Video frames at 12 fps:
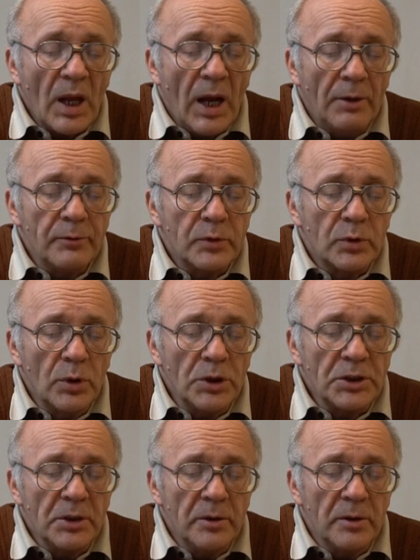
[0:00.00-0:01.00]
а в
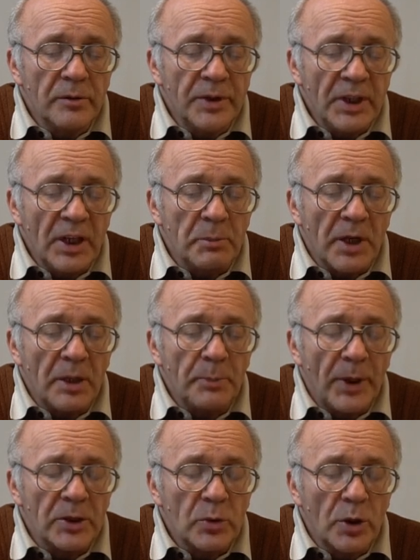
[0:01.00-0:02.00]
то же время,
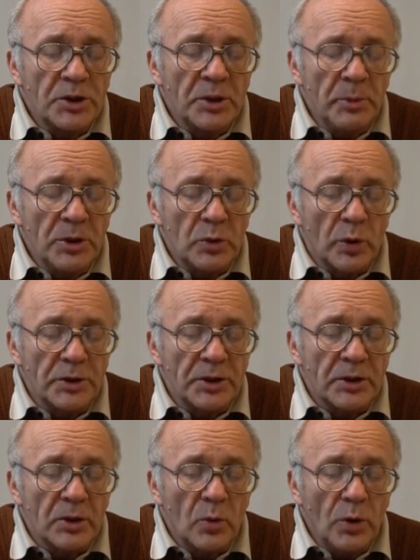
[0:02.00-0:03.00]
по той же методике,